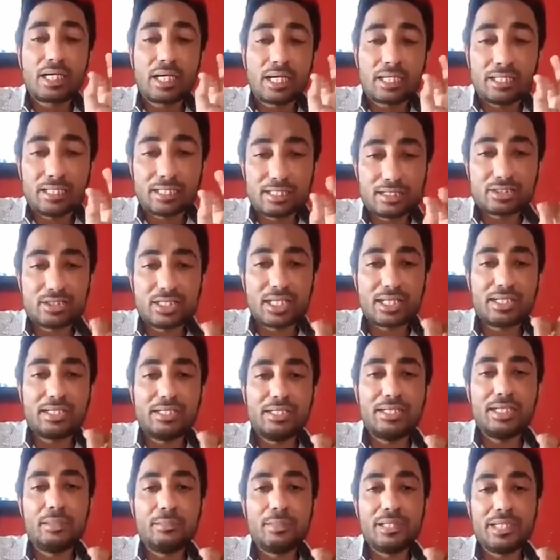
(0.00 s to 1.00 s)
कलर्स
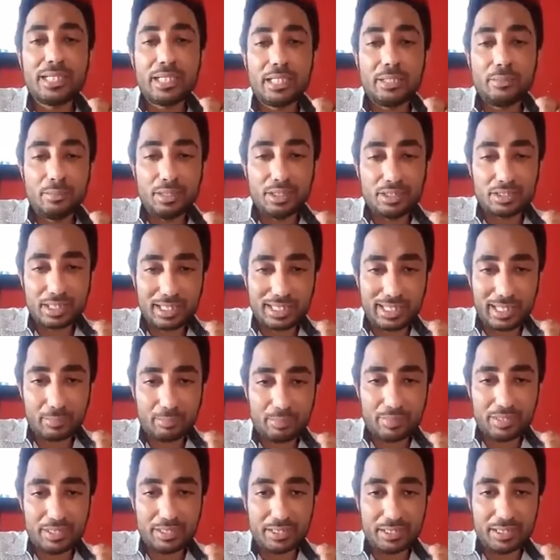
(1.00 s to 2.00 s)
चैनल ने मेरी इमेज
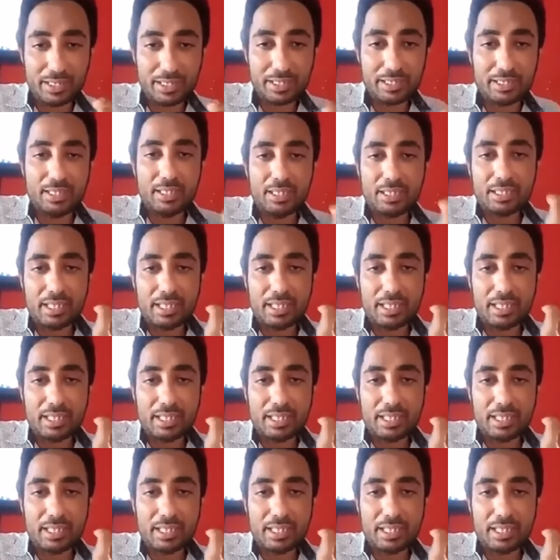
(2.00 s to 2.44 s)
खराब की है